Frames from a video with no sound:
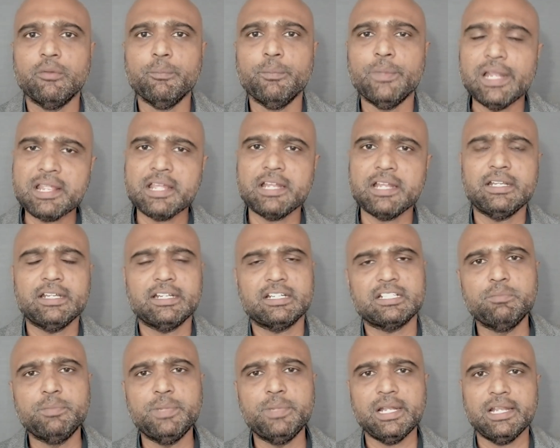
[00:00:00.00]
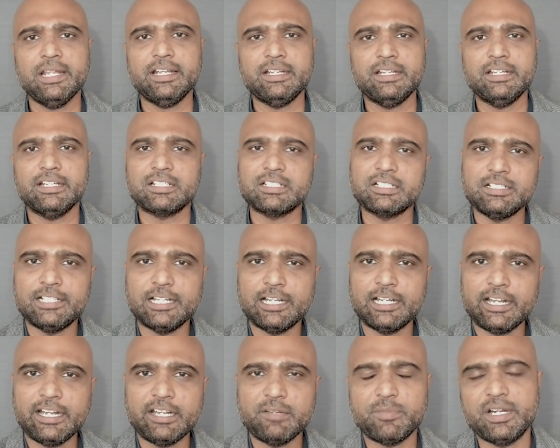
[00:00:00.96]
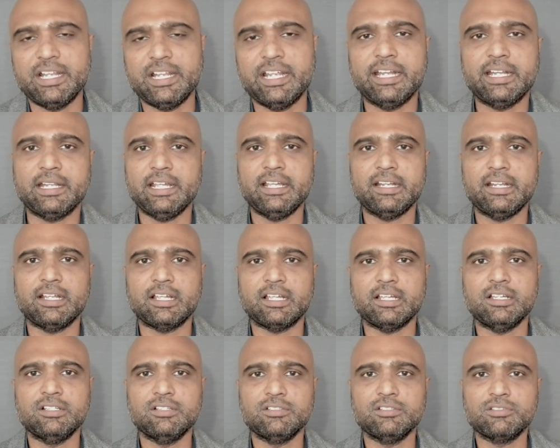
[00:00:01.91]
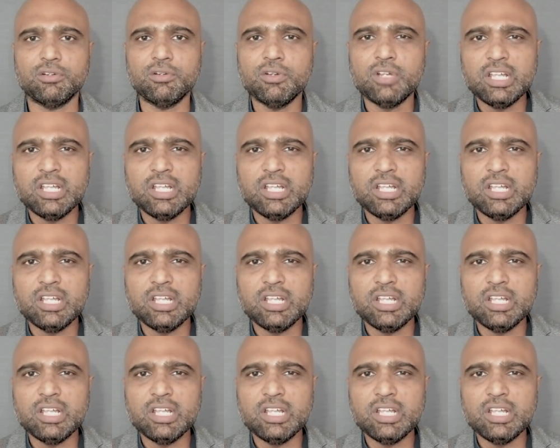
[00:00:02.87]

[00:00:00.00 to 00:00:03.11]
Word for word: மில்லியனர்ஸ் பில்லியனர்ஸ்க்கு ஜெனரேட் பண்ணிக்கிட்டே இருக்கு ஸோ